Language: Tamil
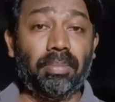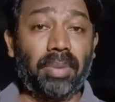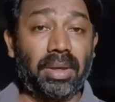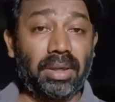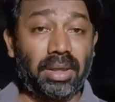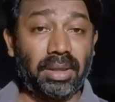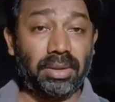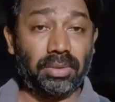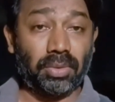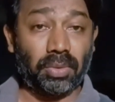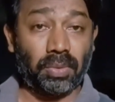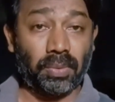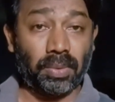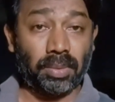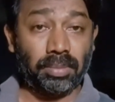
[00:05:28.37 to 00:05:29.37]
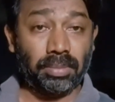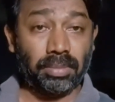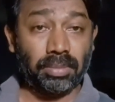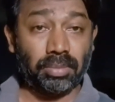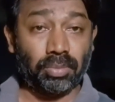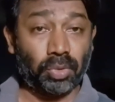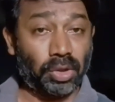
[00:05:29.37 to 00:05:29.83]
பன்றித் தொழுவம்
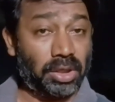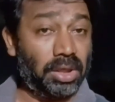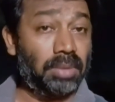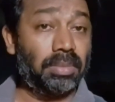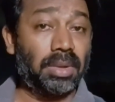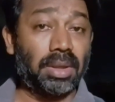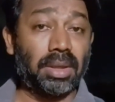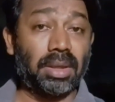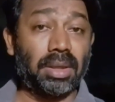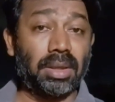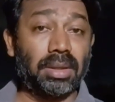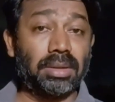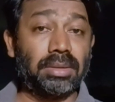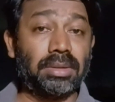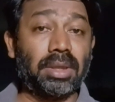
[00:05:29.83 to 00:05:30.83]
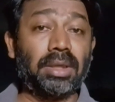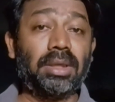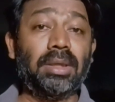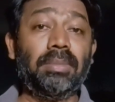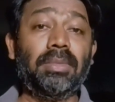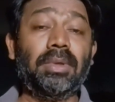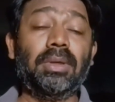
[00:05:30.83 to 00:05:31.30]
முக்கியமாக
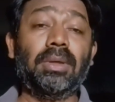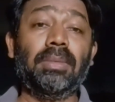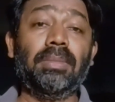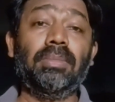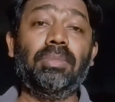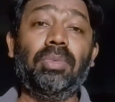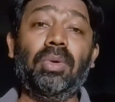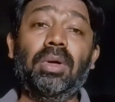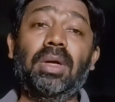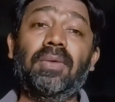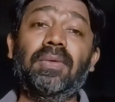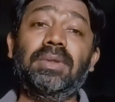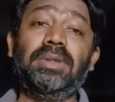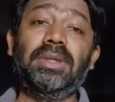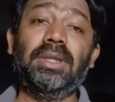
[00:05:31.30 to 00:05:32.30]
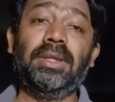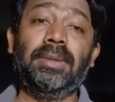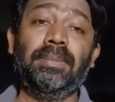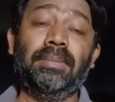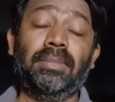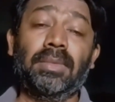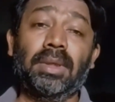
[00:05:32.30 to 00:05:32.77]
சட்டமன்றம் போன்றவற்றை
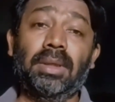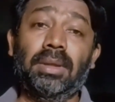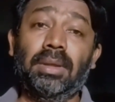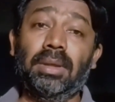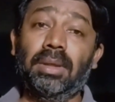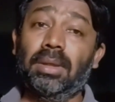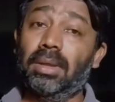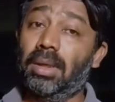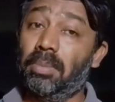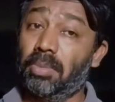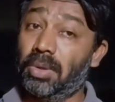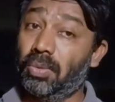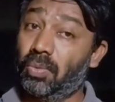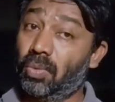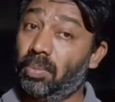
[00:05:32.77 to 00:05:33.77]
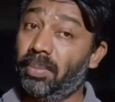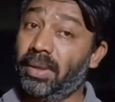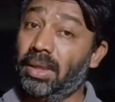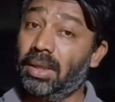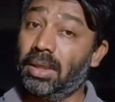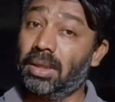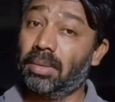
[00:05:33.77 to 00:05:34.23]
நம்மை
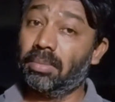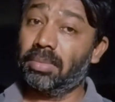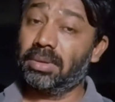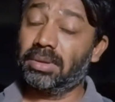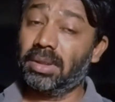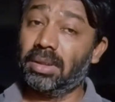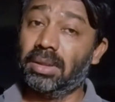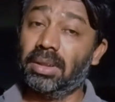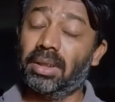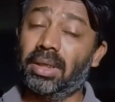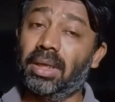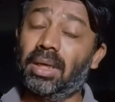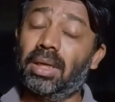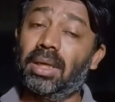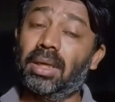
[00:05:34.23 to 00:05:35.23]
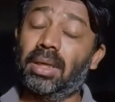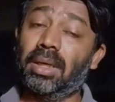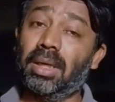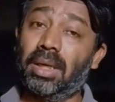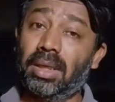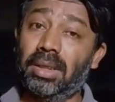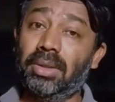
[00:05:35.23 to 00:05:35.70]
உண்மையான நம்ப செய்திருக்கிறார்
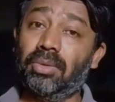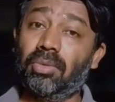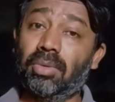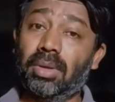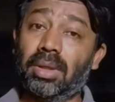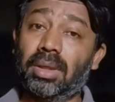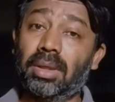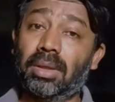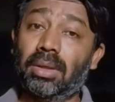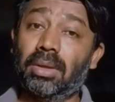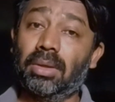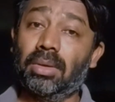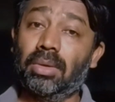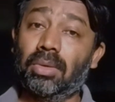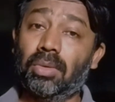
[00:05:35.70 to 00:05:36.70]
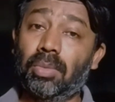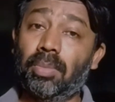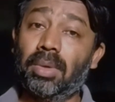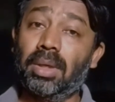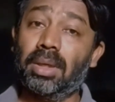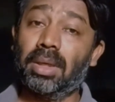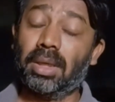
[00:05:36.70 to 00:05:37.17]
கலை இயக்குனர்
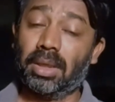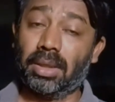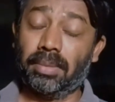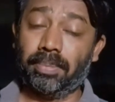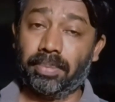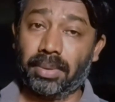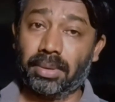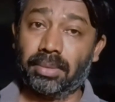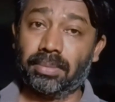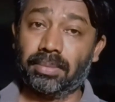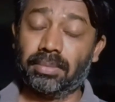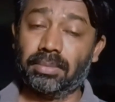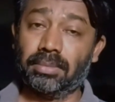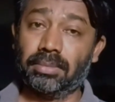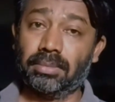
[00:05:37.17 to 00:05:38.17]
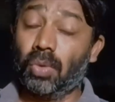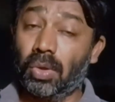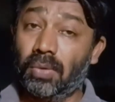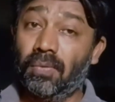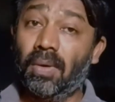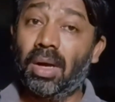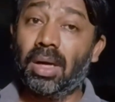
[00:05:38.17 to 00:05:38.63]
குமார் கங்கப்பன்
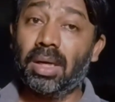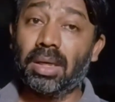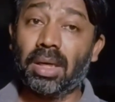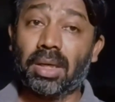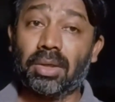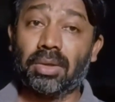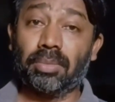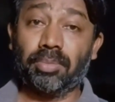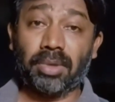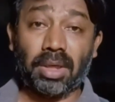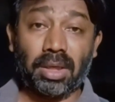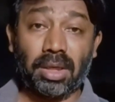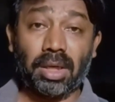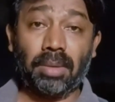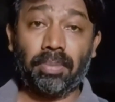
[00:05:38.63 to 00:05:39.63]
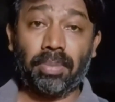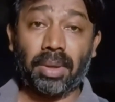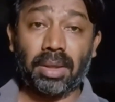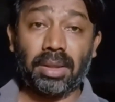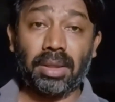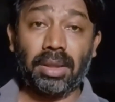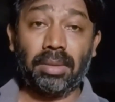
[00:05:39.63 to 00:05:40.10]
தொய்வாக நகரும் இரண்டாம்
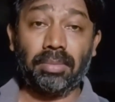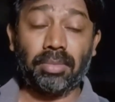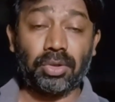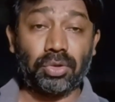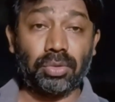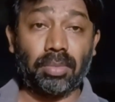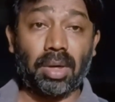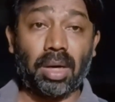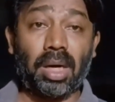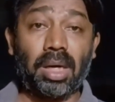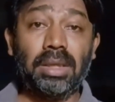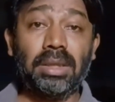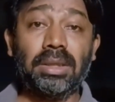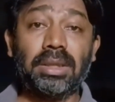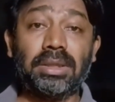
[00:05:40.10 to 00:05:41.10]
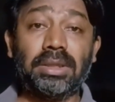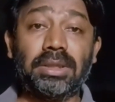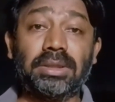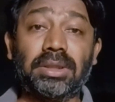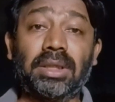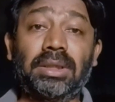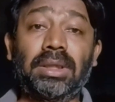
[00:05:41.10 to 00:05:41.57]
பாதி மற்றும் ஆளுங்கட்சி
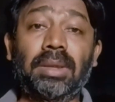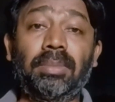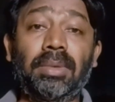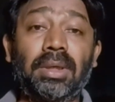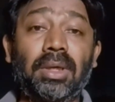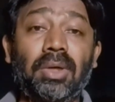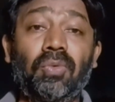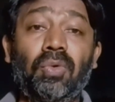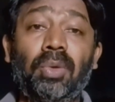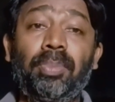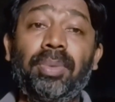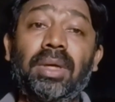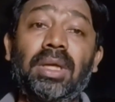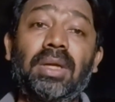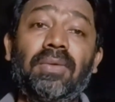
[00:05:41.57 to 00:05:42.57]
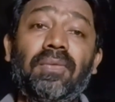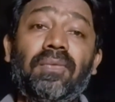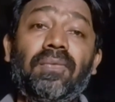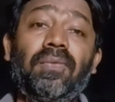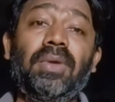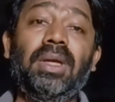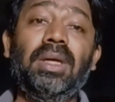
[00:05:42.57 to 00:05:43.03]
சட்டமன்ற உறுப்பினரின்
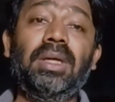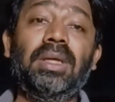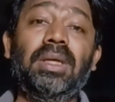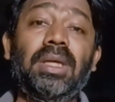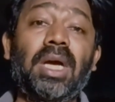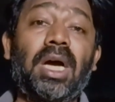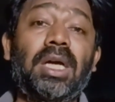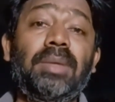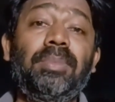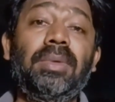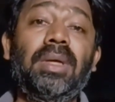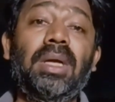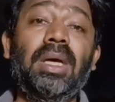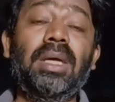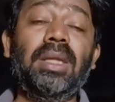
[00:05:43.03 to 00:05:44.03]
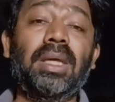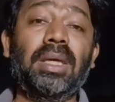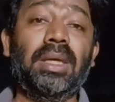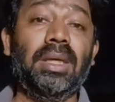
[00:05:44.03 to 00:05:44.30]
வீடு யாருமில்லாத